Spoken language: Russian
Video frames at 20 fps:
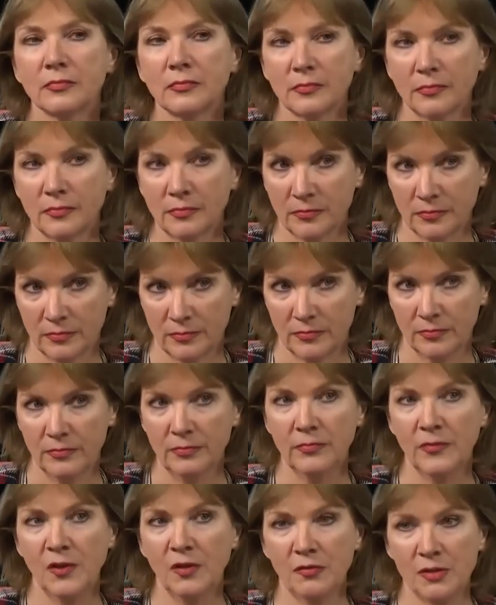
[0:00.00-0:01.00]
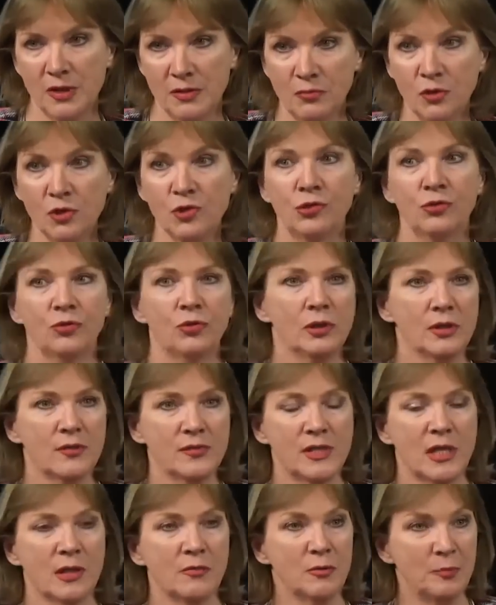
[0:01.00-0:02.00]
Угу. Невозможно только в
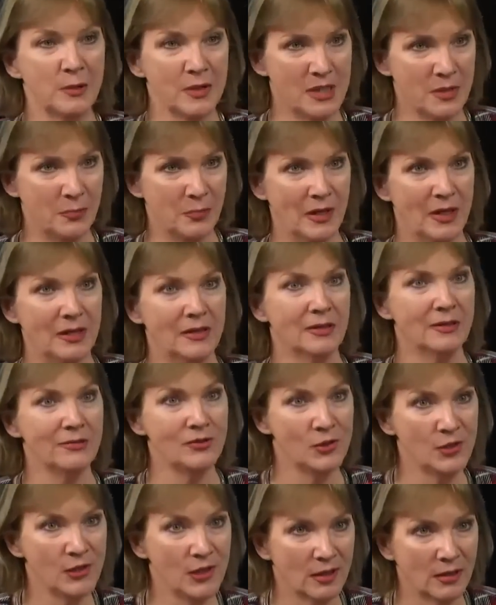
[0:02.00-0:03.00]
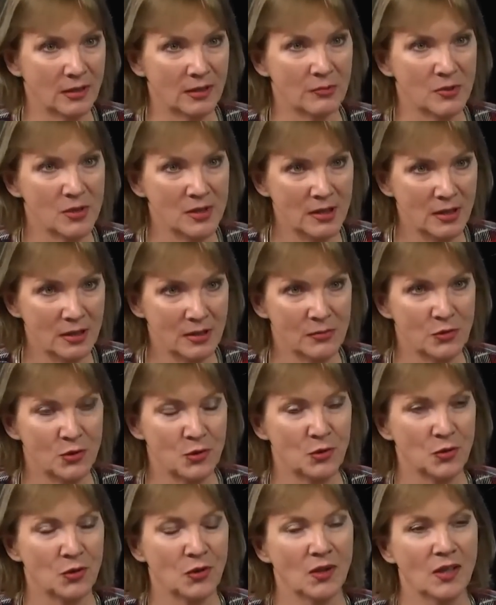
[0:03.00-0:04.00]
самых принципиальных вещах. Руководить
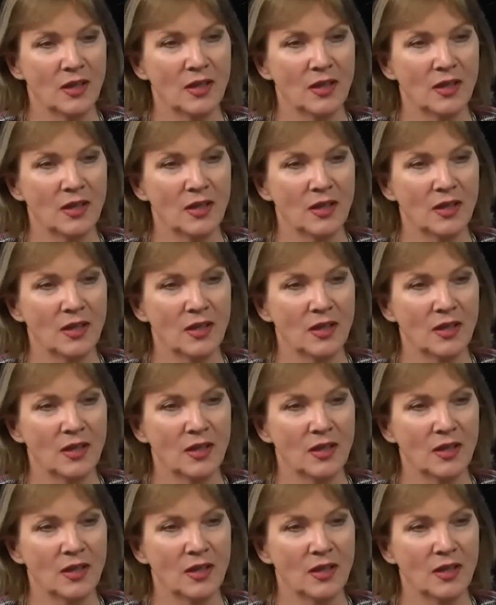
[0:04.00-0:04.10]
по-прежнему что...